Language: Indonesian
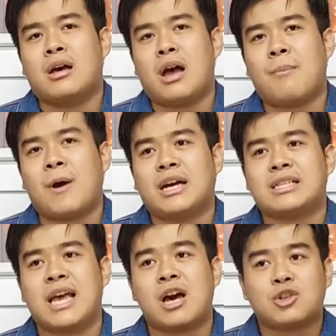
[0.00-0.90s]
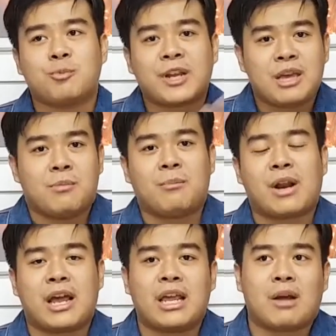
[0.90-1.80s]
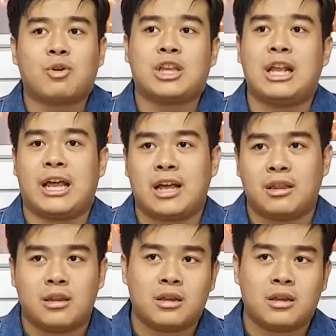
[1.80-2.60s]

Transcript: "Apakah saya harus pergi memerangi Ramot Gilead?"